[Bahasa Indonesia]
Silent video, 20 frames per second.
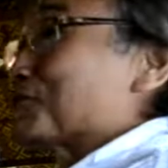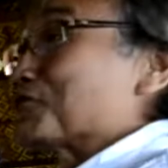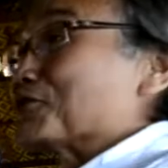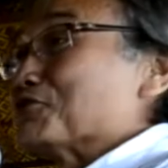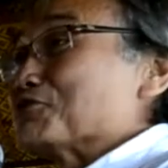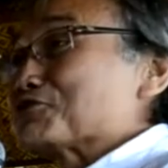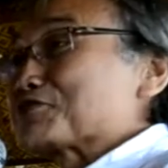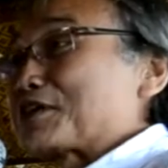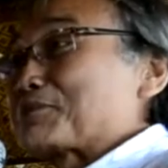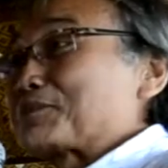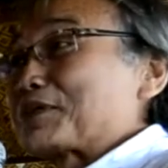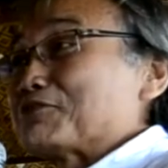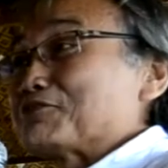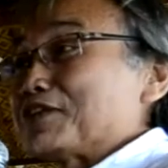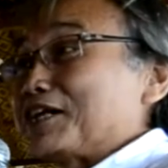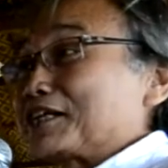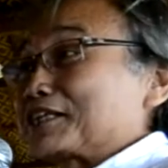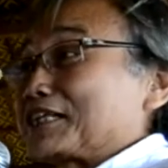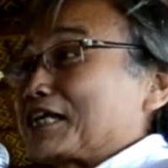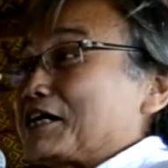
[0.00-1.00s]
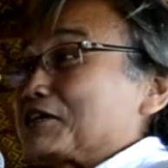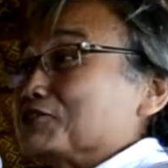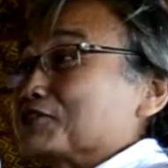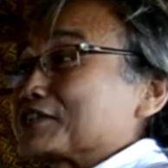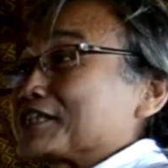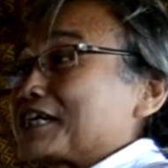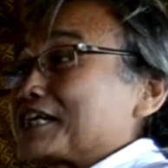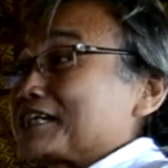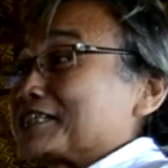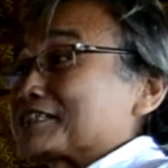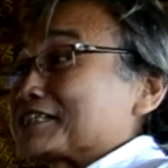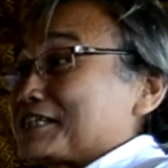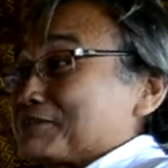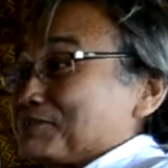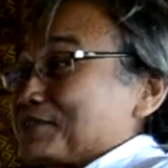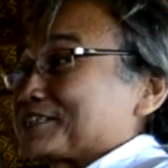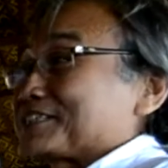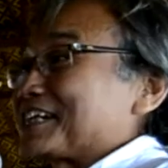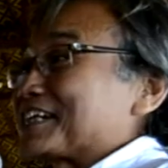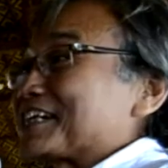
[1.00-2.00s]
mengucapkan ulang tahun,
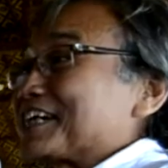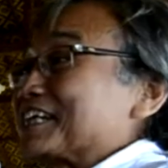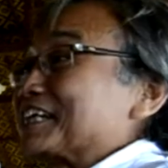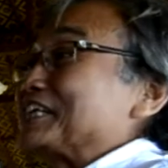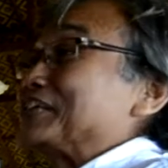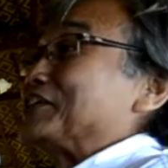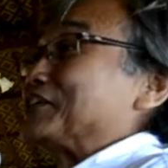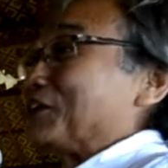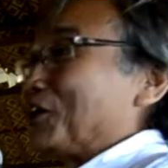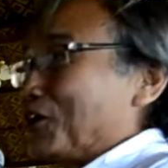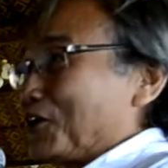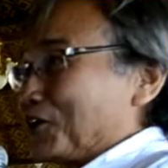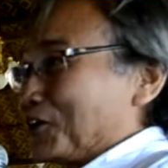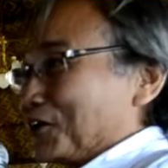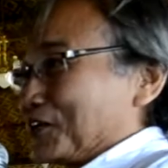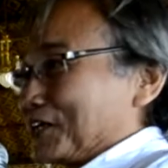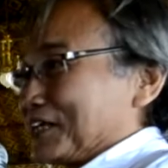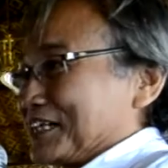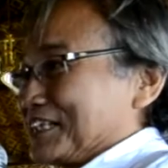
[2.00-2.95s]
tapi caranya nyong